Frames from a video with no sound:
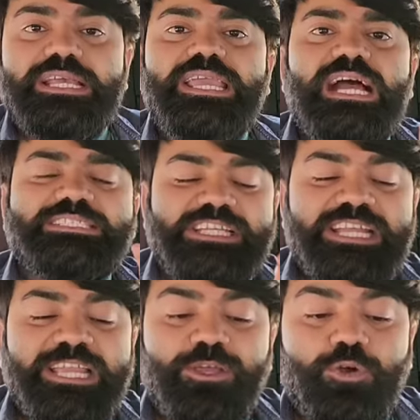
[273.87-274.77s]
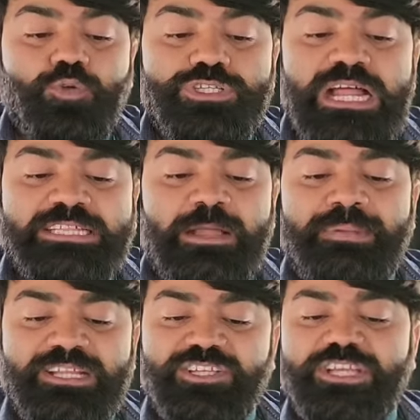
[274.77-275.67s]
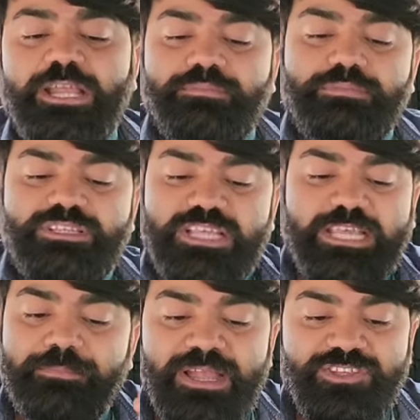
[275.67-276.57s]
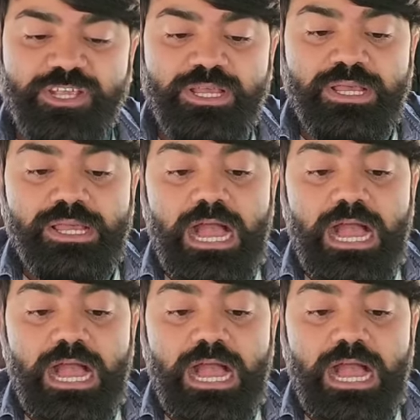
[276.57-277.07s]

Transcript: देखिए आज चेन्नई और गुजरात का मैच है ठीक है इसकी ये मैच है